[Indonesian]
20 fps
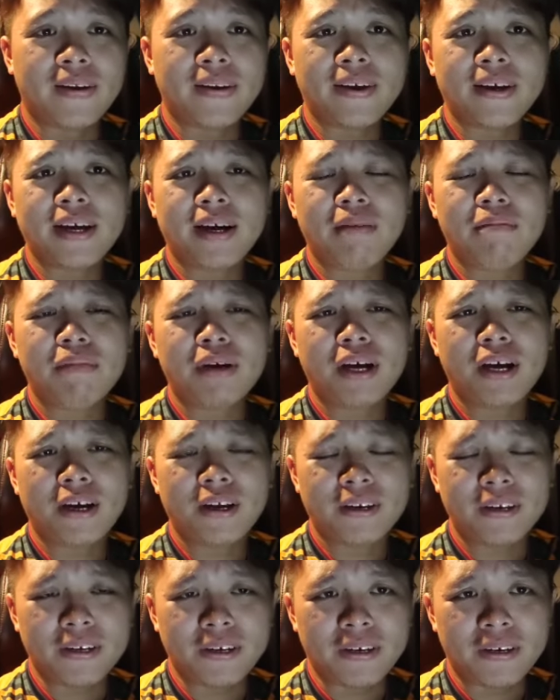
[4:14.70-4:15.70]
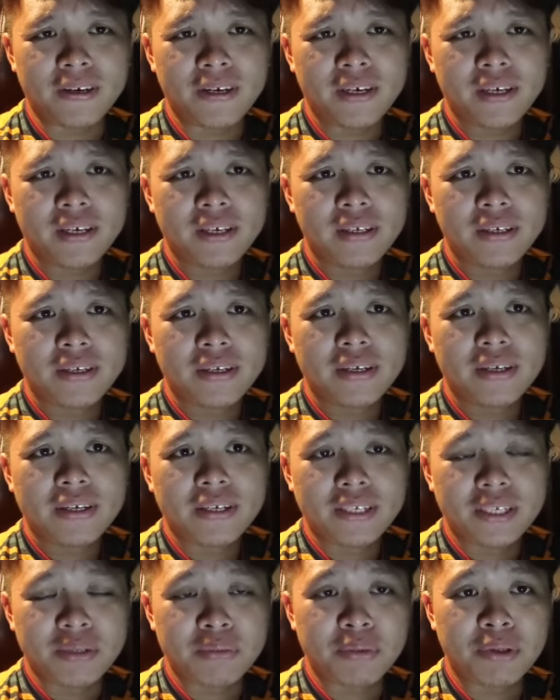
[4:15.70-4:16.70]
adakah mahadir?
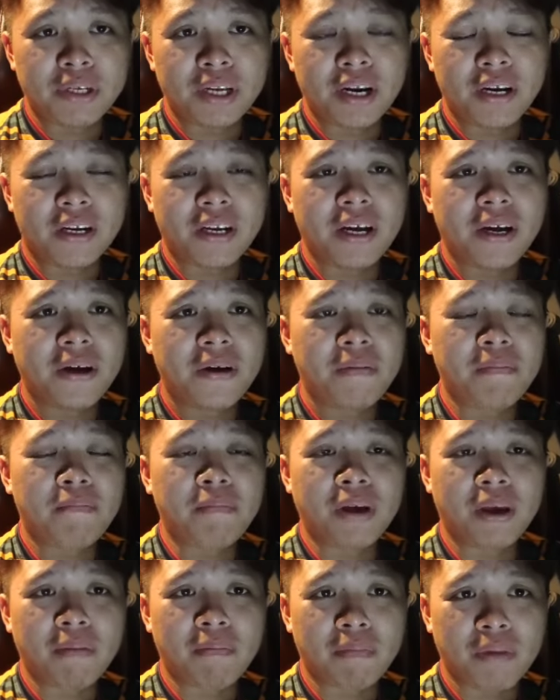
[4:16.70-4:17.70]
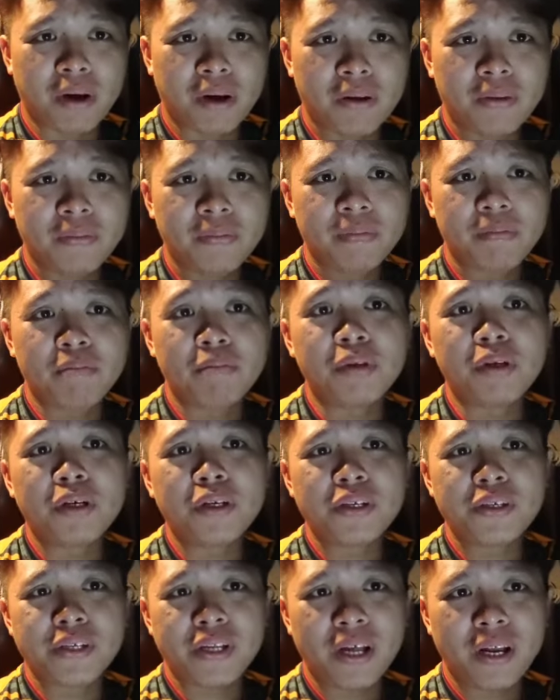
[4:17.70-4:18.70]
sebenarnya memang
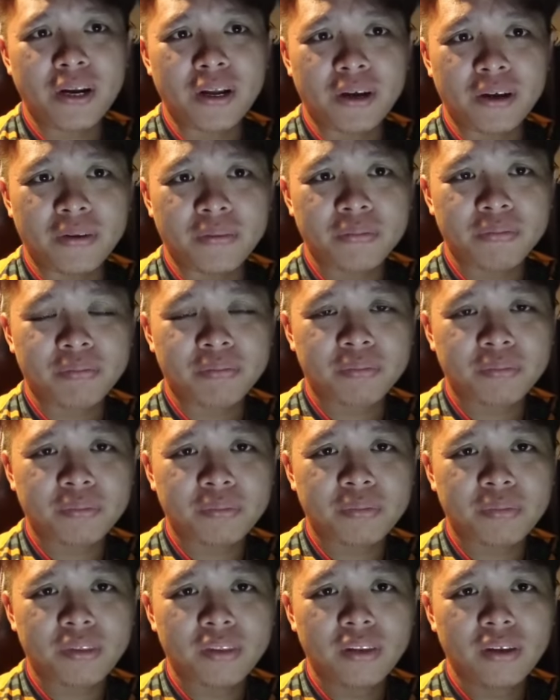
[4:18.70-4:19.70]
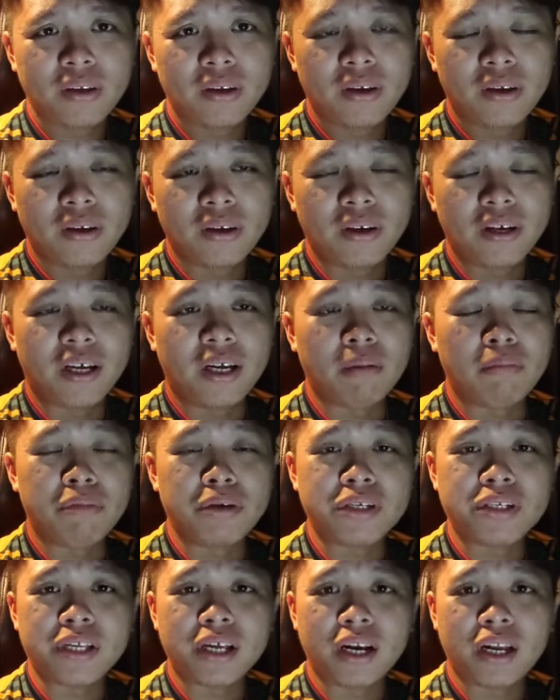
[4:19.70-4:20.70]
bersalah. A. Ah,
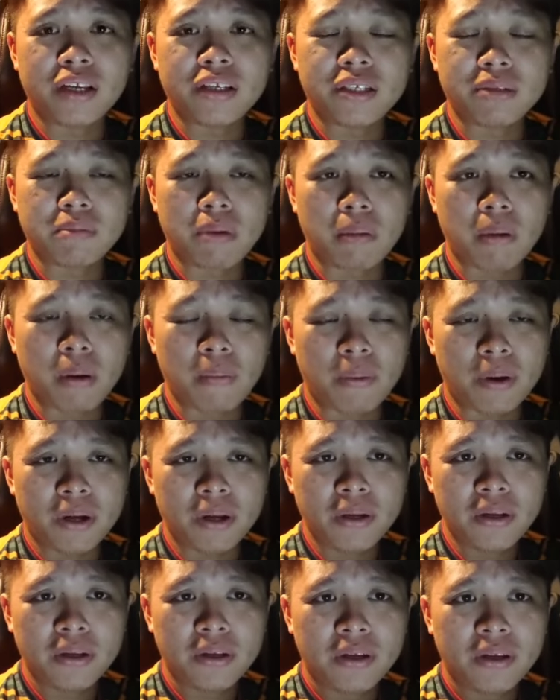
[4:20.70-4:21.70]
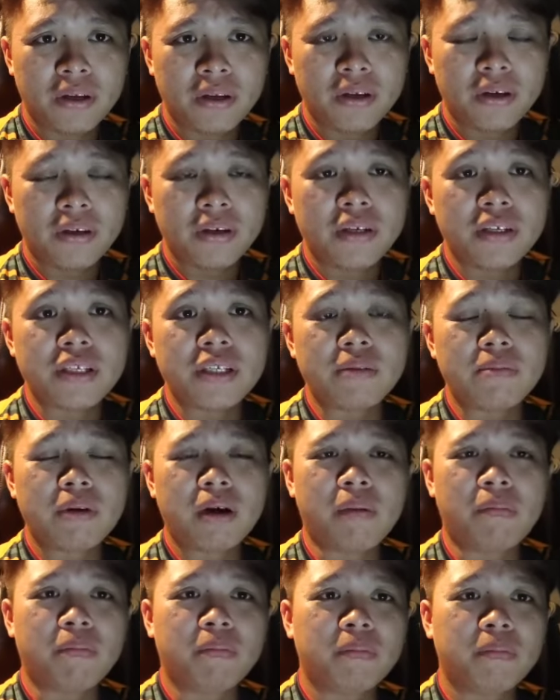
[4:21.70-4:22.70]
bersalah sebab apa?
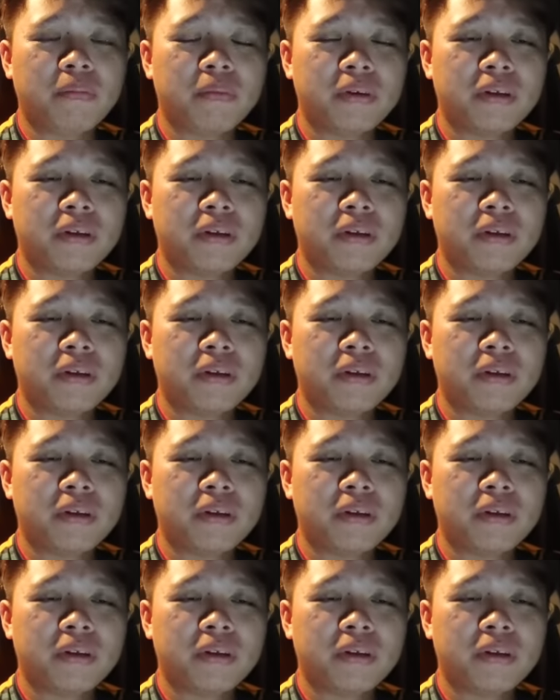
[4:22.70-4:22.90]
Sebab